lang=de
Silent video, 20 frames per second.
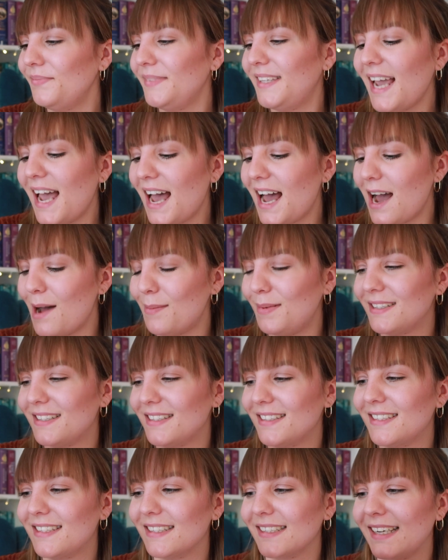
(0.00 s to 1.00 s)
ja, aber es
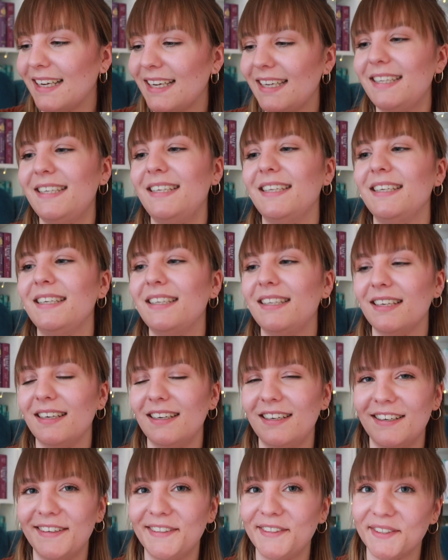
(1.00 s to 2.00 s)
ist richtig,
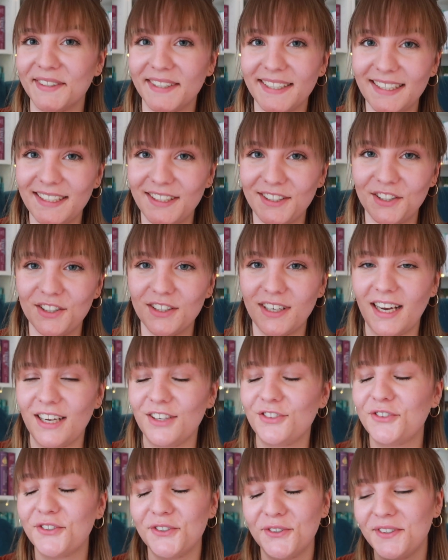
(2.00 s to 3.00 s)
äh, richtig
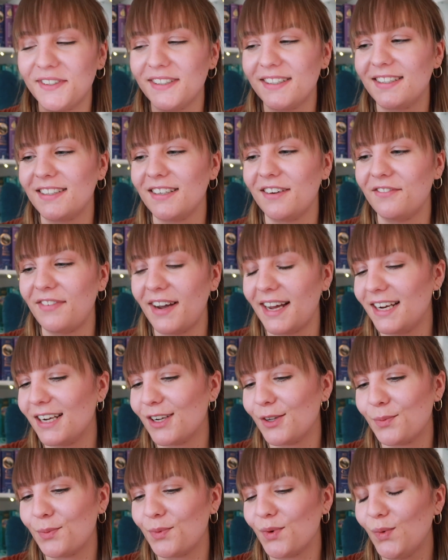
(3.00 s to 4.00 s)
ein schönes
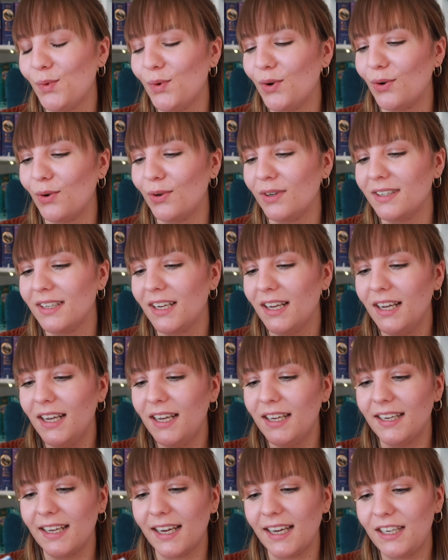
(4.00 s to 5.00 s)
Weihnachtsbuch und
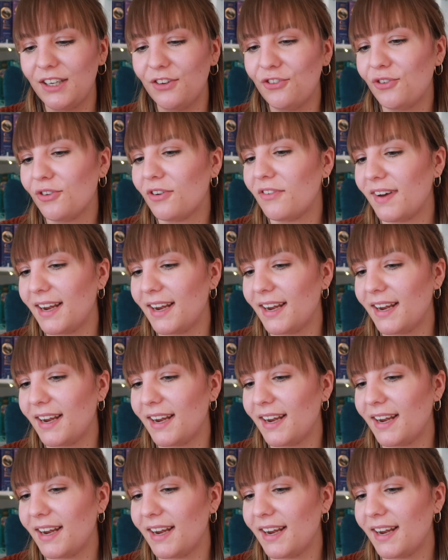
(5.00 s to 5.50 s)
eine richtig schöne